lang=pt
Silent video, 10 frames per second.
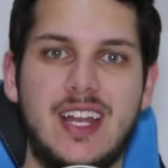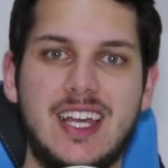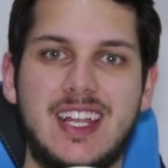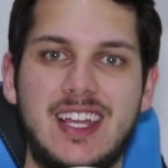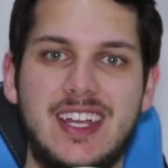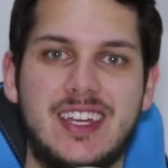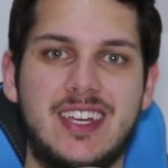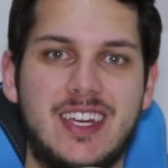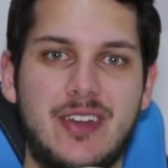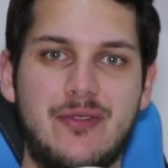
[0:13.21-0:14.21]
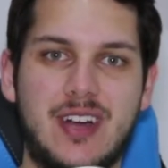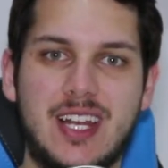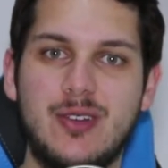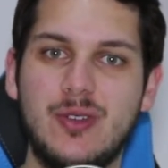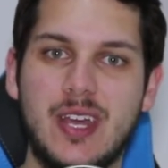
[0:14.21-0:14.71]
Fala galera, aqui quem
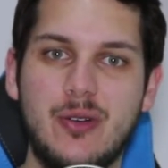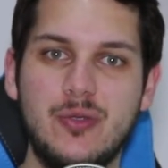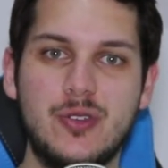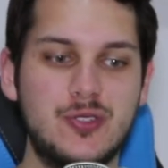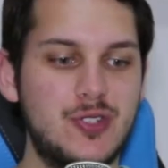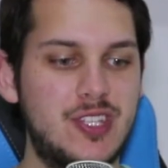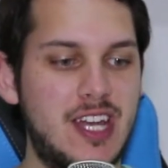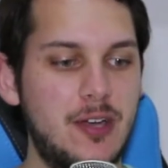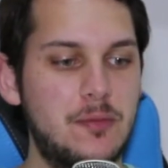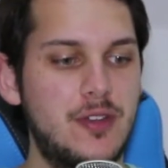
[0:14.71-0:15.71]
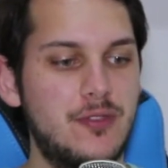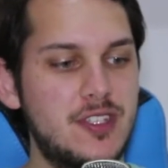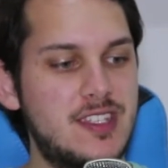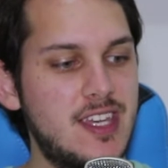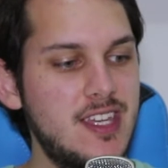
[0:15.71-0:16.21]
fala é o Léo e hoje eu trago para
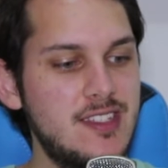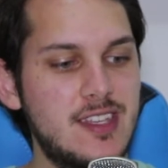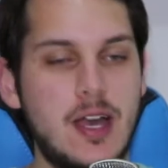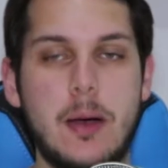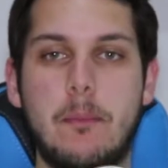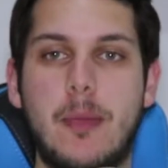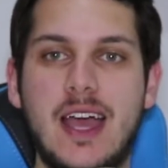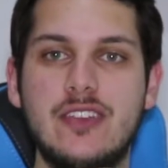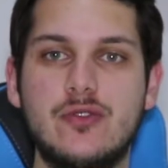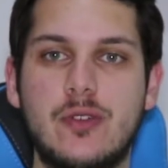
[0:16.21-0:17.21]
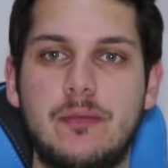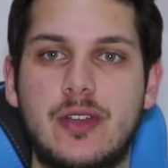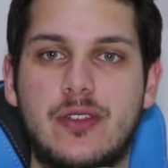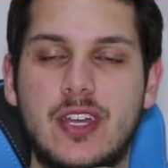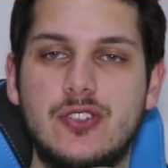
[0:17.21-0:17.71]
vocês mais um
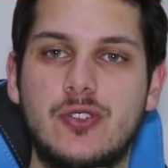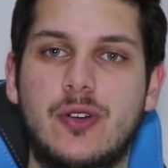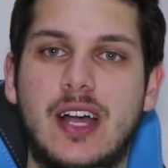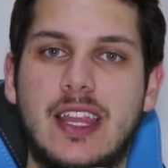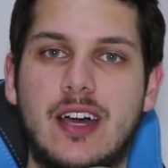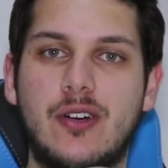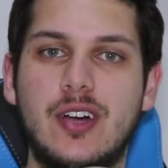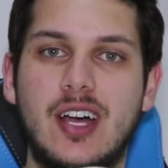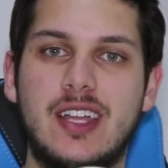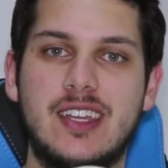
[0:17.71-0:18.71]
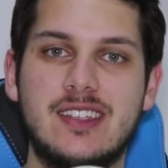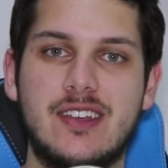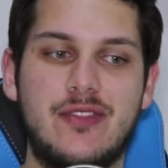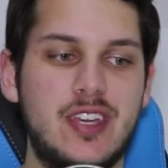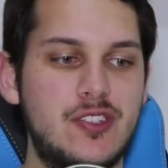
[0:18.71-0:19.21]
upgrade do canal,
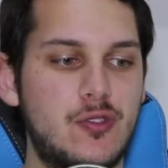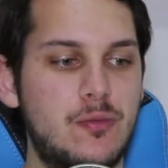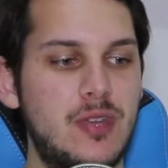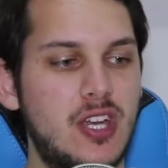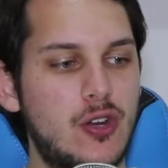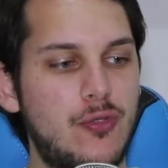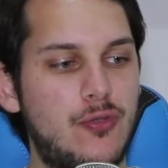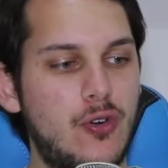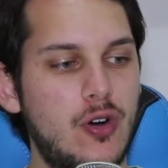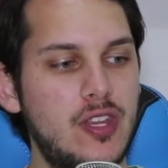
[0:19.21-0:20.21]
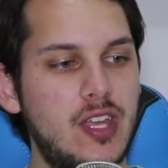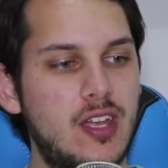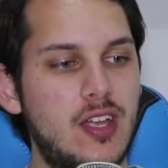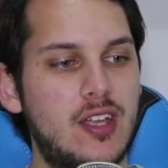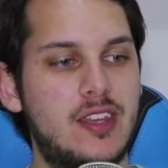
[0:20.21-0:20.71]
dessa vez um microfone,
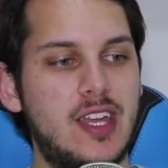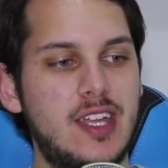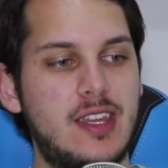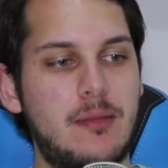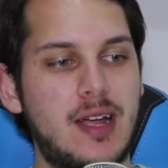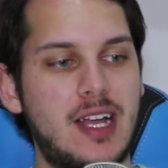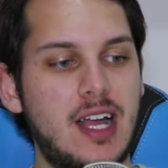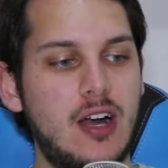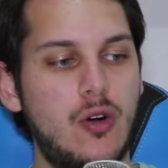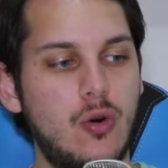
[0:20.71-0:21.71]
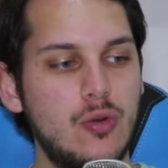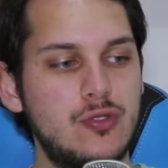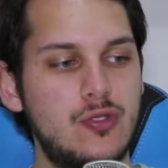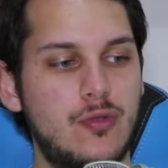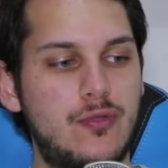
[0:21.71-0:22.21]
né, da marca
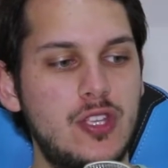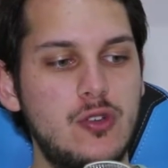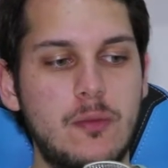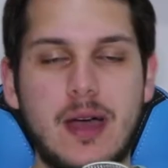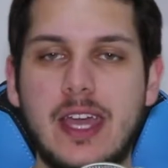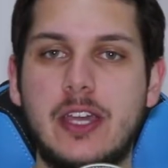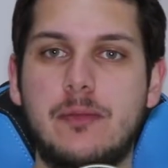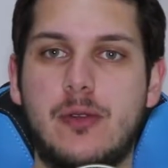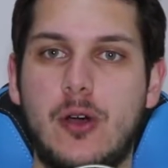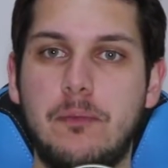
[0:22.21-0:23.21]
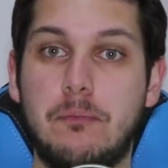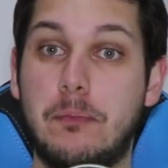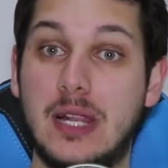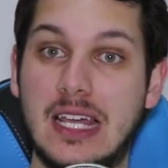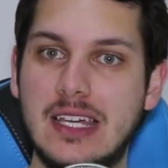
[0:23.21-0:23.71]
Rode, o VideoMic Pro
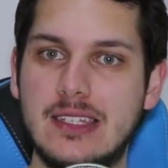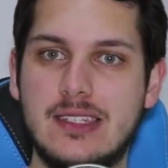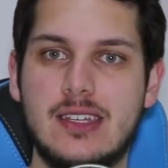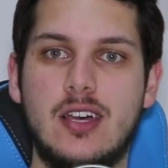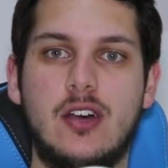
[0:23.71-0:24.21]
Plus,